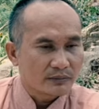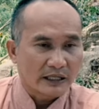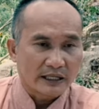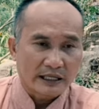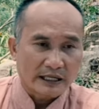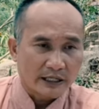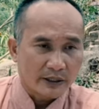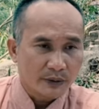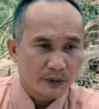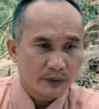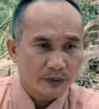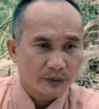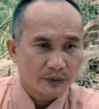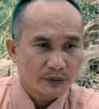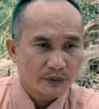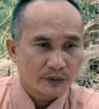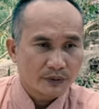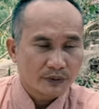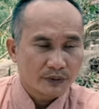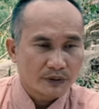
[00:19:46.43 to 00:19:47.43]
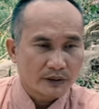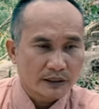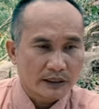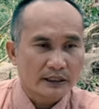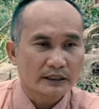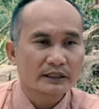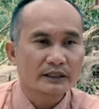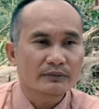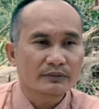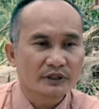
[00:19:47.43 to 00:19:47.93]
mã não anh
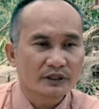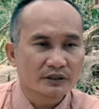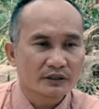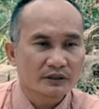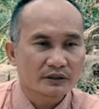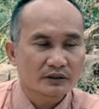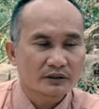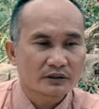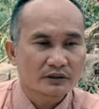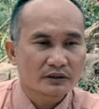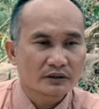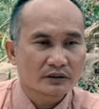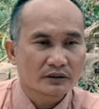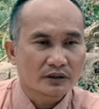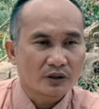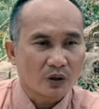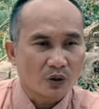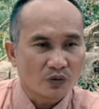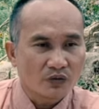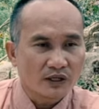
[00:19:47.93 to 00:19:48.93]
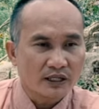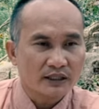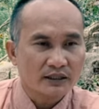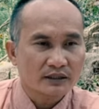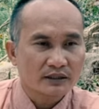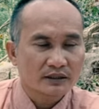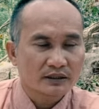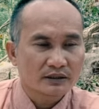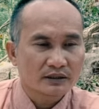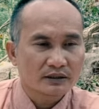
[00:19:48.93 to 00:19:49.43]
đã tìm được hổ phách
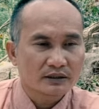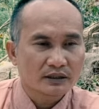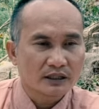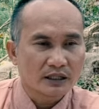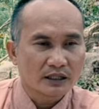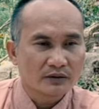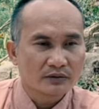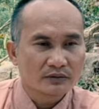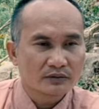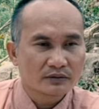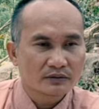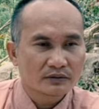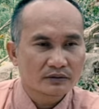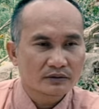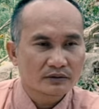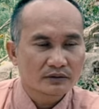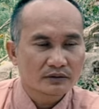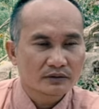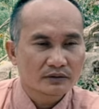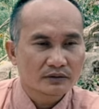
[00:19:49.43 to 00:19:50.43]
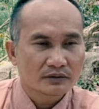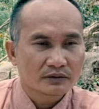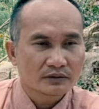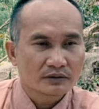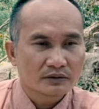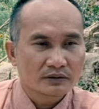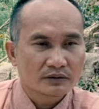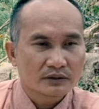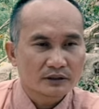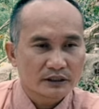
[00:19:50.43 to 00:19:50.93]
thấy không
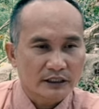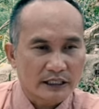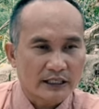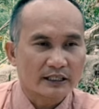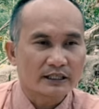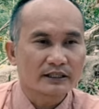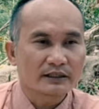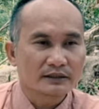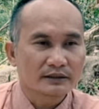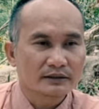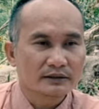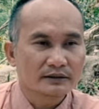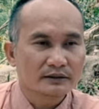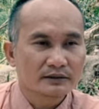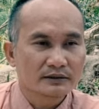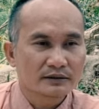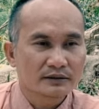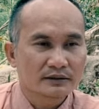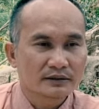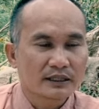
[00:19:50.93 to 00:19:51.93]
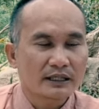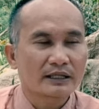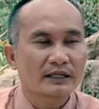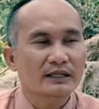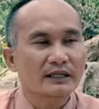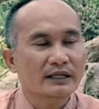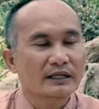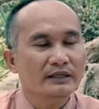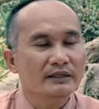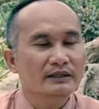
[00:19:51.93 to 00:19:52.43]
xà cừ anh
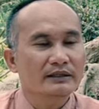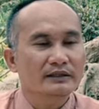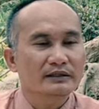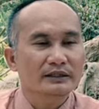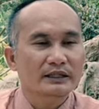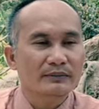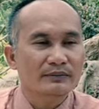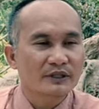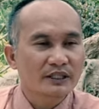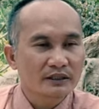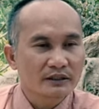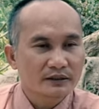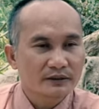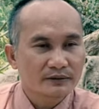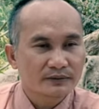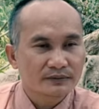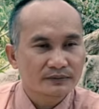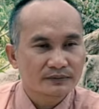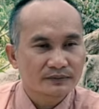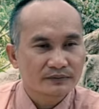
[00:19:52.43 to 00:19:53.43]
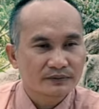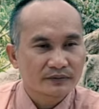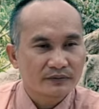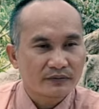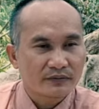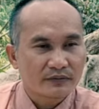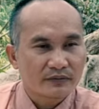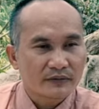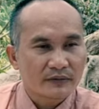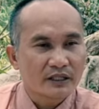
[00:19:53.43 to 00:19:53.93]
đã thấy được năm thứ
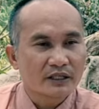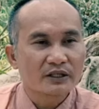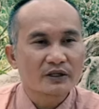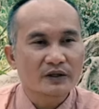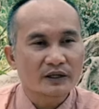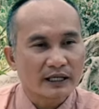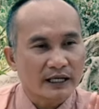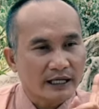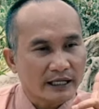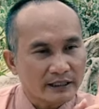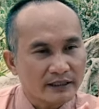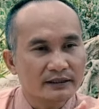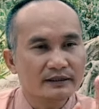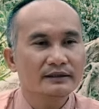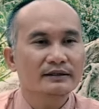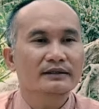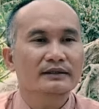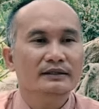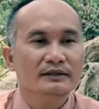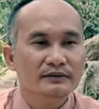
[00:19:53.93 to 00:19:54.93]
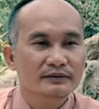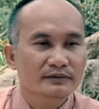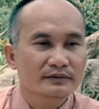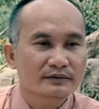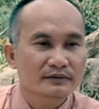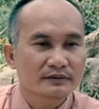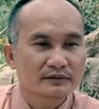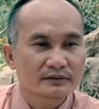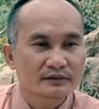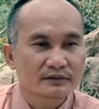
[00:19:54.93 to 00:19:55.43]
nhưng còn hai thứ nữa
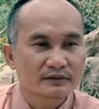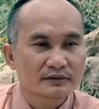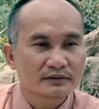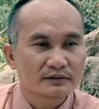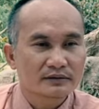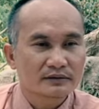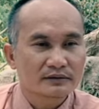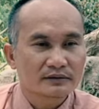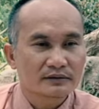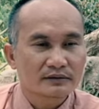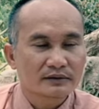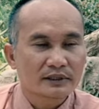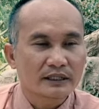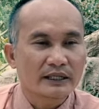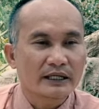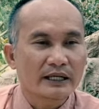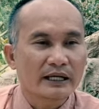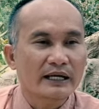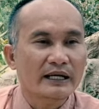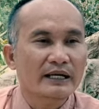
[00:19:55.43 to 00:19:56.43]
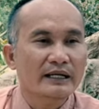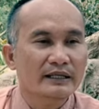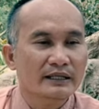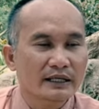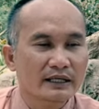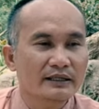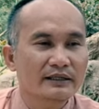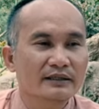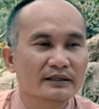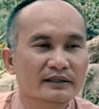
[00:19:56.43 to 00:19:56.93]
thì ai
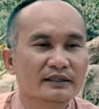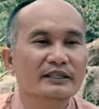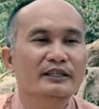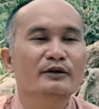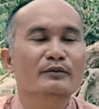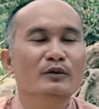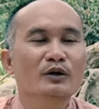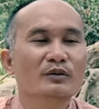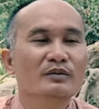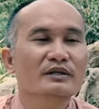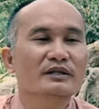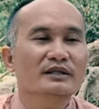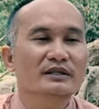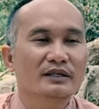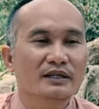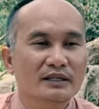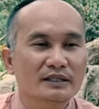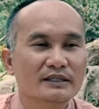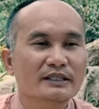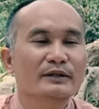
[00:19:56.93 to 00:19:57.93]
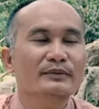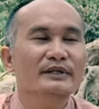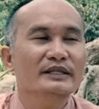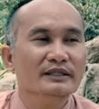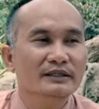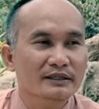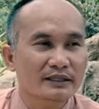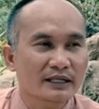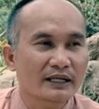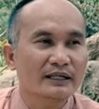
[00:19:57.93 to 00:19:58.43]
thấy được thì mốt người đó sẽ biết
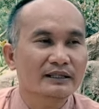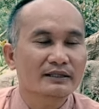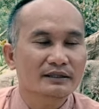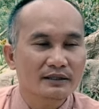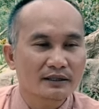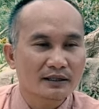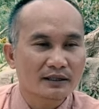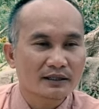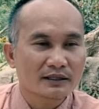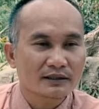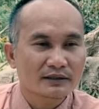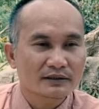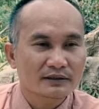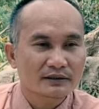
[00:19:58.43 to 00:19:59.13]
được hai thứ đó